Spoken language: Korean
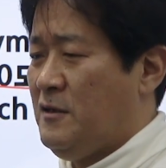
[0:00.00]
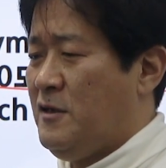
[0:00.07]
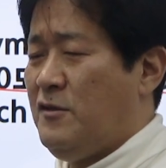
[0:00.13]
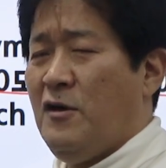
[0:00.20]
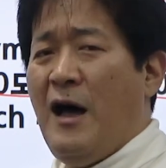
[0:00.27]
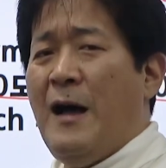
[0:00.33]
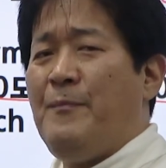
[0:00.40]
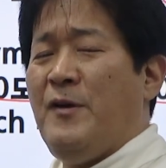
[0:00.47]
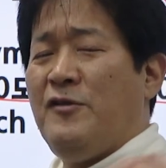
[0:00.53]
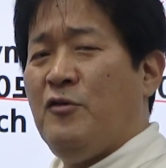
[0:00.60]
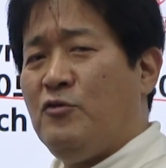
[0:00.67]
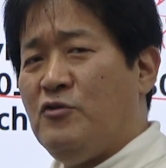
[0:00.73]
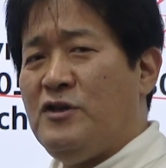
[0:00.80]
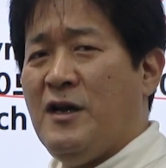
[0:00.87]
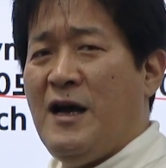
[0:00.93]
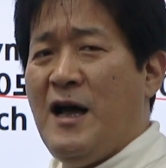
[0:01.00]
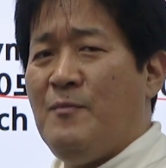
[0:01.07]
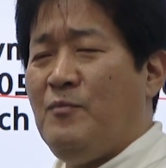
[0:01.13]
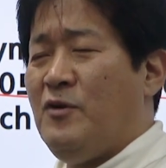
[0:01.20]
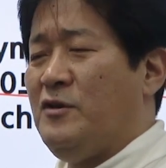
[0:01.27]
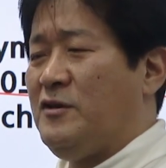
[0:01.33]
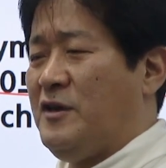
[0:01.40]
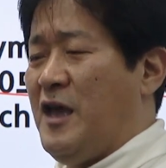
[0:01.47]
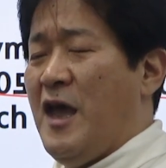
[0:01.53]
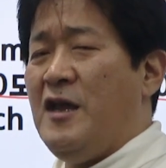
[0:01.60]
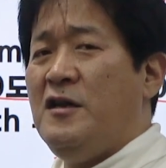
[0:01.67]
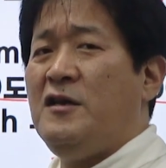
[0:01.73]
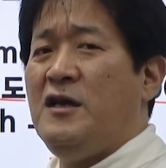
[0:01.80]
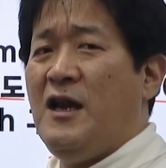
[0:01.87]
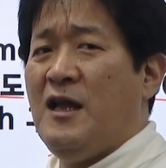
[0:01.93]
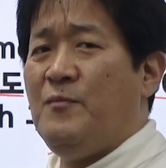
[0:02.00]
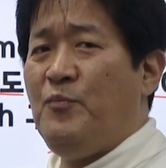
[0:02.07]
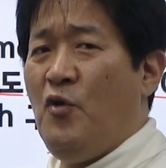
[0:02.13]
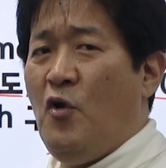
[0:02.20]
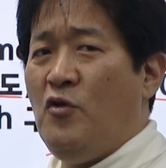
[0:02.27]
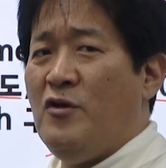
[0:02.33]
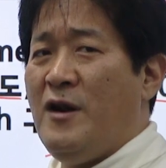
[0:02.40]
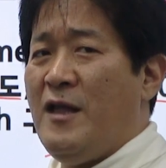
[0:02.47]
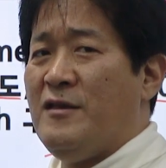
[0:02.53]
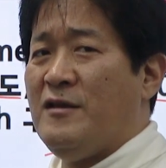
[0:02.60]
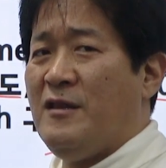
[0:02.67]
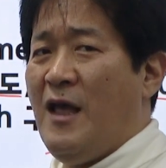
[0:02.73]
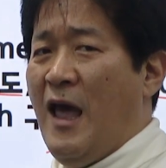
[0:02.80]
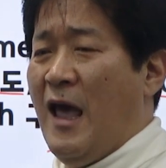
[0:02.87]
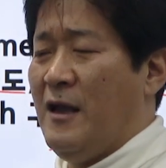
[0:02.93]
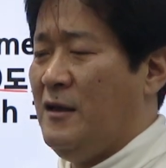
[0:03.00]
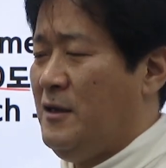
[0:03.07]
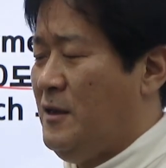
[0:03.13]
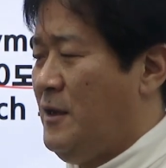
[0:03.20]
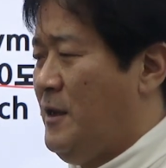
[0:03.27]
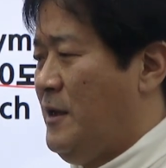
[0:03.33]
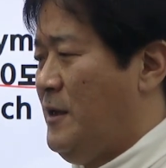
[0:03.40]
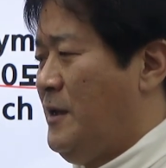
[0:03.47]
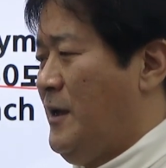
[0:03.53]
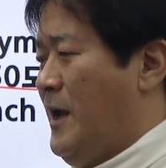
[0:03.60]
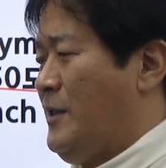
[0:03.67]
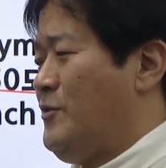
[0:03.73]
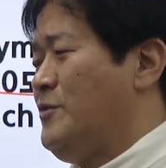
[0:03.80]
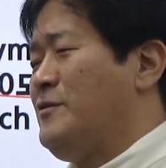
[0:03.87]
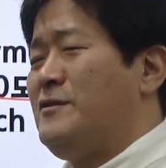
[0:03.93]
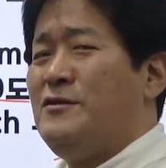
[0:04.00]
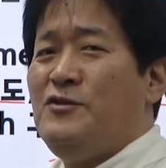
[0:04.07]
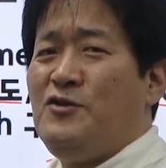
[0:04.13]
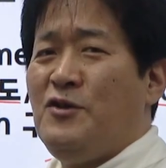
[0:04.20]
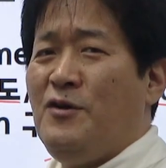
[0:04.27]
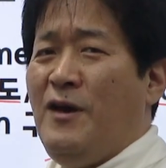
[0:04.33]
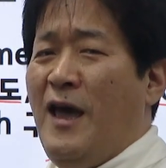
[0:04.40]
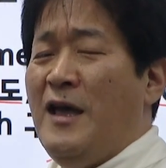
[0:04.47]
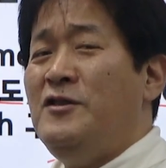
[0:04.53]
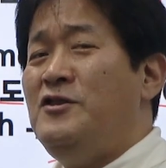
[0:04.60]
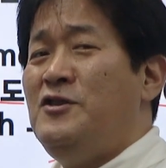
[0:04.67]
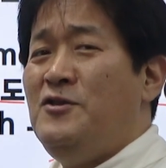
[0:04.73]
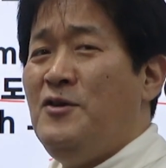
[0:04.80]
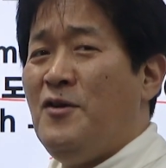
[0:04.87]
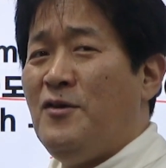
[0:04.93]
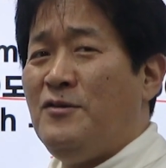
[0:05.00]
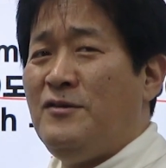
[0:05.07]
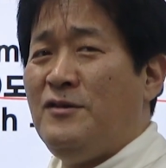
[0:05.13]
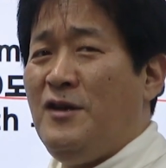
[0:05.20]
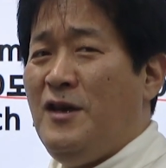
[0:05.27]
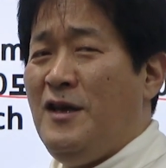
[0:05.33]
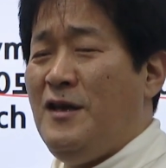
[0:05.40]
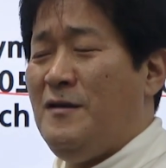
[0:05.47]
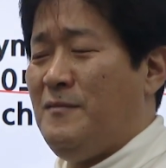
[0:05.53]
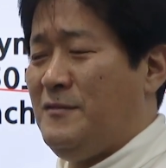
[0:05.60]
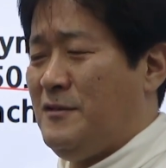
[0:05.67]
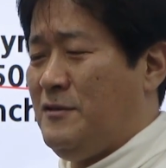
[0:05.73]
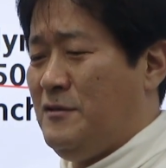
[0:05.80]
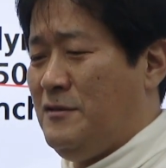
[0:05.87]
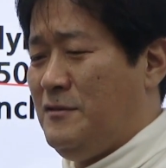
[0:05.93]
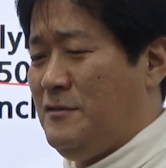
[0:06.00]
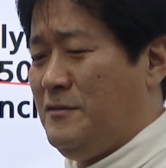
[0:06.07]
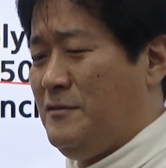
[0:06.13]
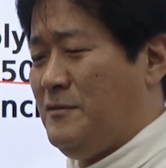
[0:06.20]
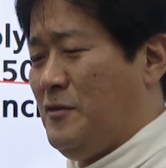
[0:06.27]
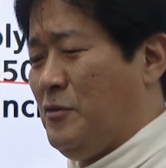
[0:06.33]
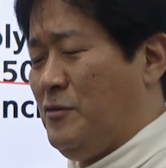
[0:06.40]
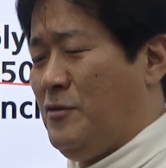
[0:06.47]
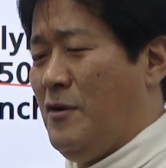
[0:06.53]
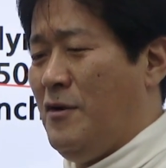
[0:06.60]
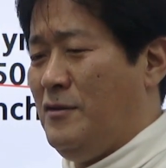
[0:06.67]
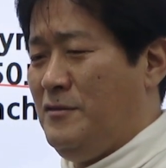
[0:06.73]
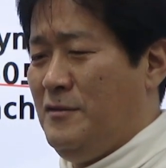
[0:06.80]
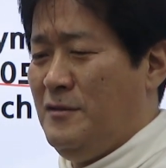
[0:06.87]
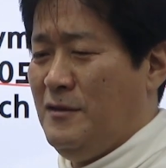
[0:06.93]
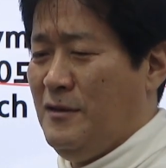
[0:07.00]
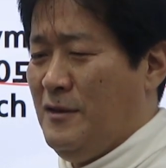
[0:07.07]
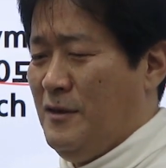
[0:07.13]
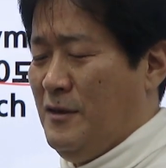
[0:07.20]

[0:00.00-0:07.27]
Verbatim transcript: 그래서 앞에서도 제가 한번 계륵이라는 표현을 했는데 하여튼 그 저 엔지니어들이 그 어떤